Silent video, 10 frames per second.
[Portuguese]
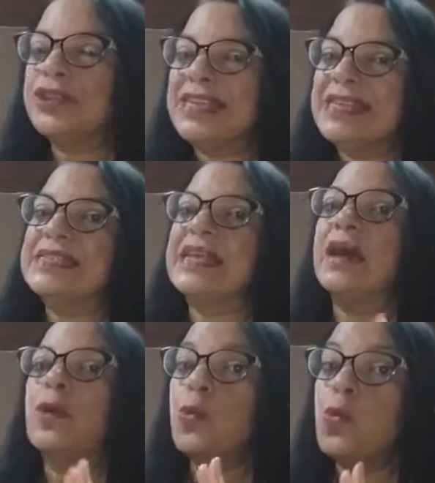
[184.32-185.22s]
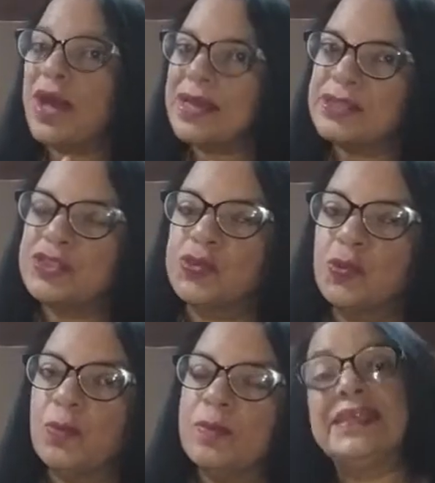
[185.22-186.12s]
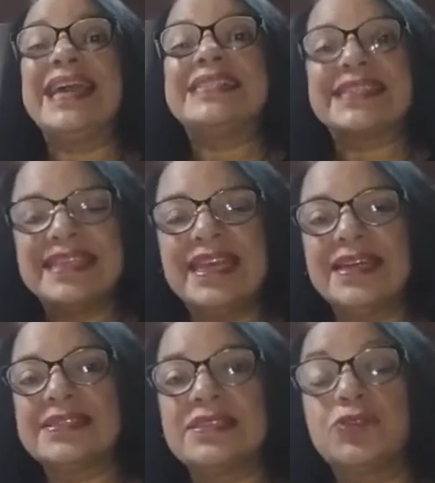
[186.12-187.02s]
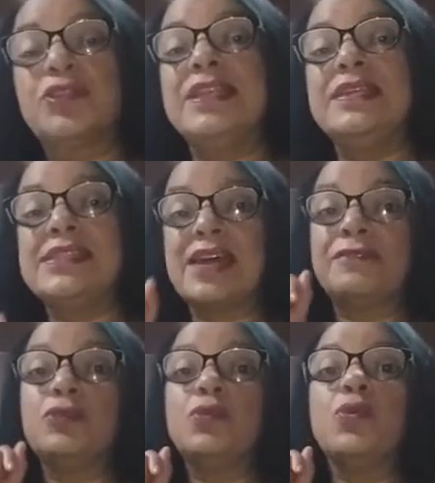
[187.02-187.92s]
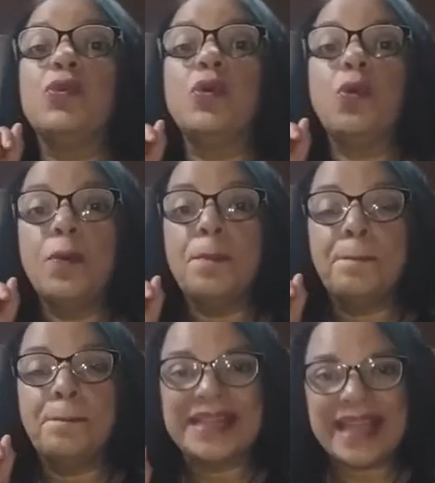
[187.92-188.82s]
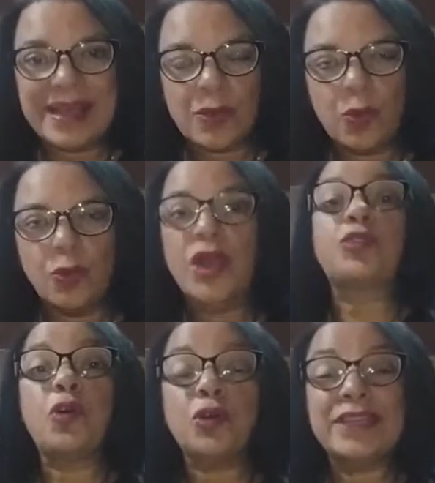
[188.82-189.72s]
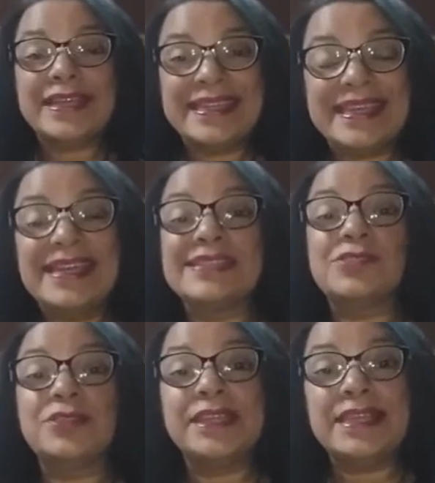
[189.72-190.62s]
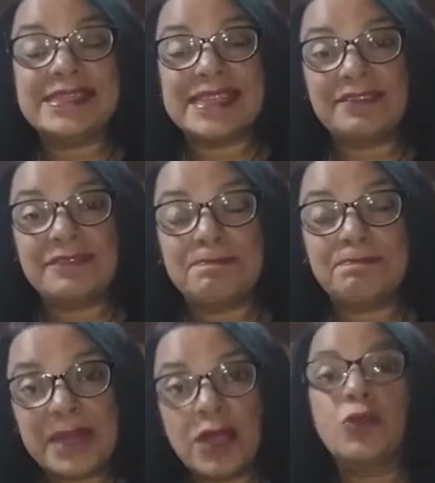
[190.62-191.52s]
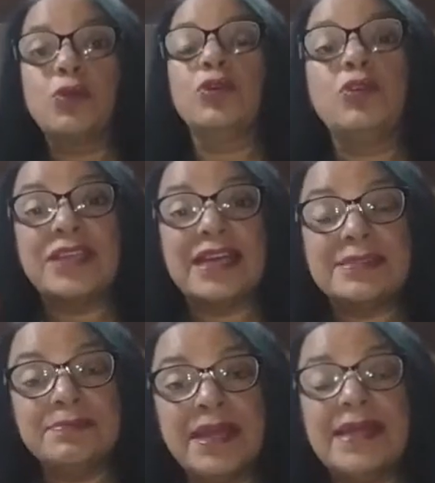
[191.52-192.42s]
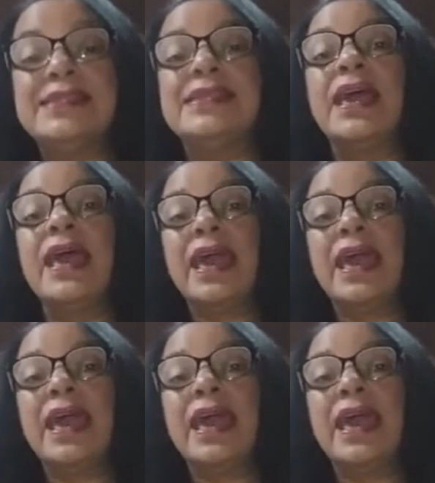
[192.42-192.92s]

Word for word: utilizar o azul. E as crianças utilizavam o branco. Toda criança utilizava branco. Quando as mães